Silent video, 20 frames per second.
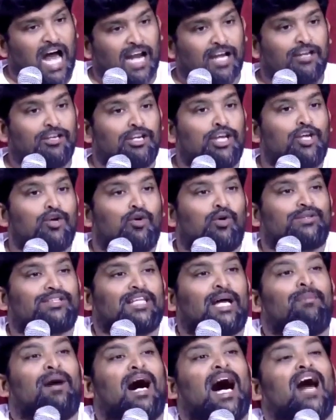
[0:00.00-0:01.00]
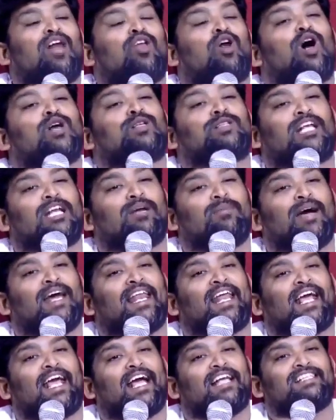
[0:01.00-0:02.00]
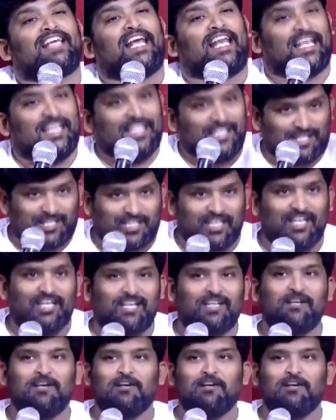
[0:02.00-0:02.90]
అన్నీ తమ ఆలోచన మేరకే జరిగించి